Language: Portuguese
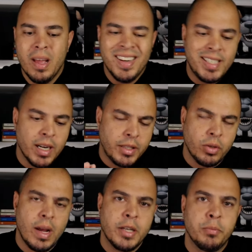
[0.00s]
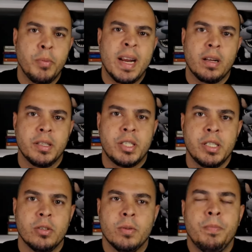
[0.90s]
Diante do Red Bull
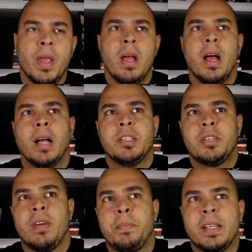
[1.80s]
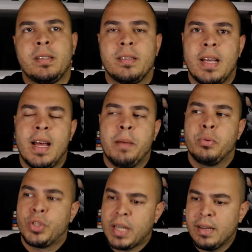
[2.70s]
Bragantino, a gente vai precisar
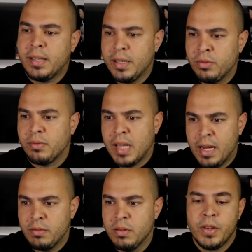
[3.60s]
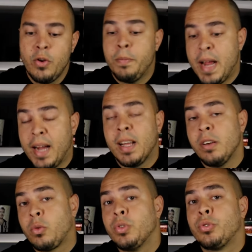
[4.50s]
buscar esse resultado. E o Braga, ele
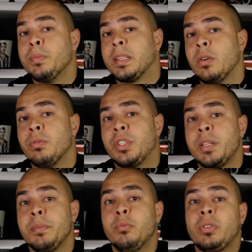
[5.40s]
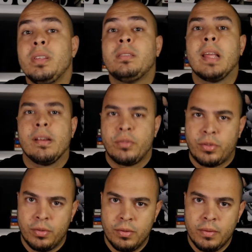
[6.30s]
costuma ter um time muito
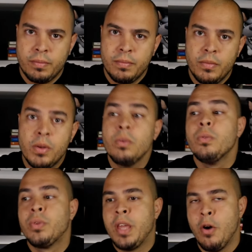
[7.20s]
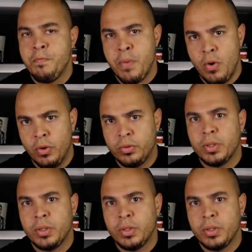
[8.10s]
intenso, o que é um ponto